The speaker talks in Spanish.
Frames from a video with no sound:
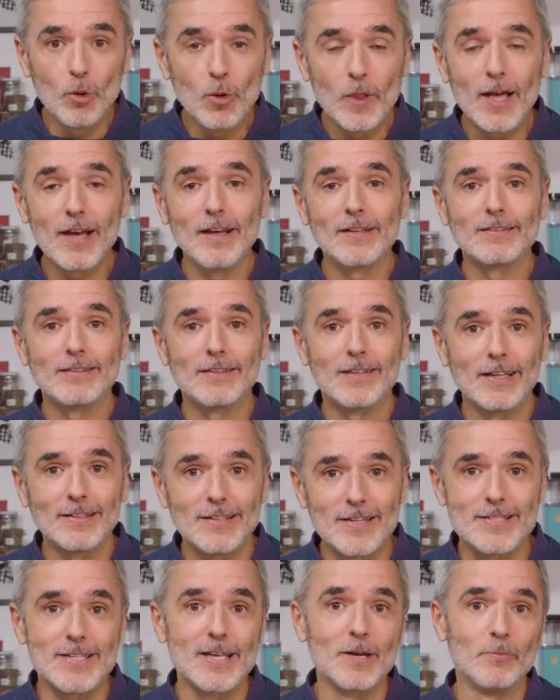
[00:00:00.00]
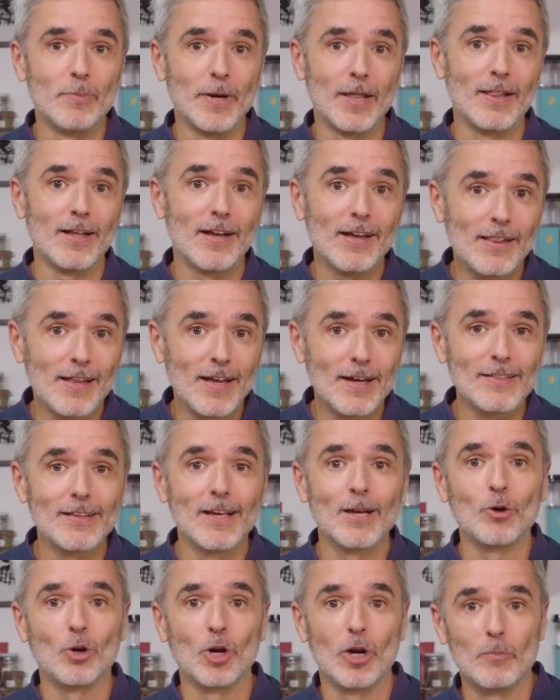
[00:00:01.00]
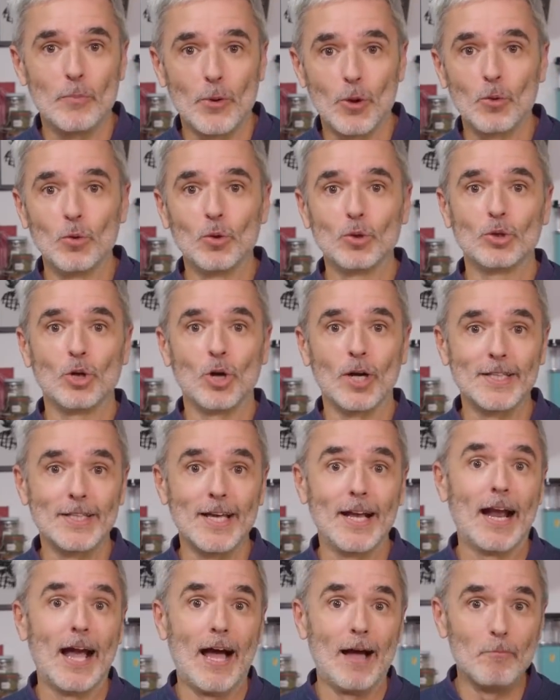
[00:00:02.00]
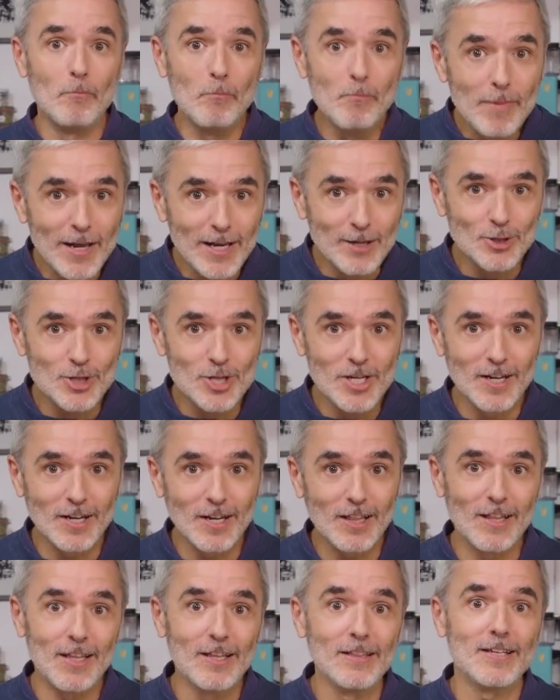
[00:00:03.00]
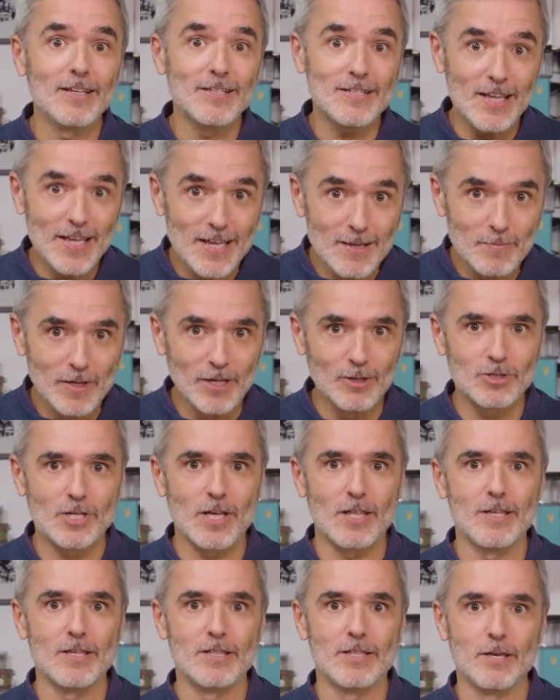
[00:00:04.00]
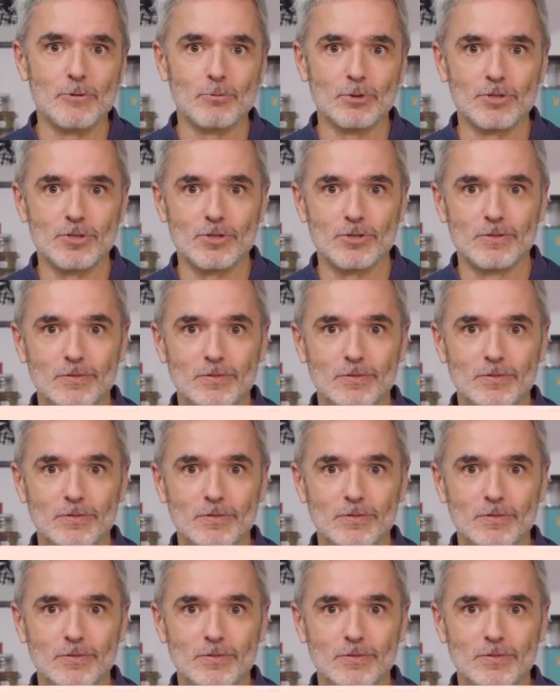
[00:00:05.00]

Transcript: duda, trata siempre de quedarte con el producto que tenga menos ingredientes y menos aditivos.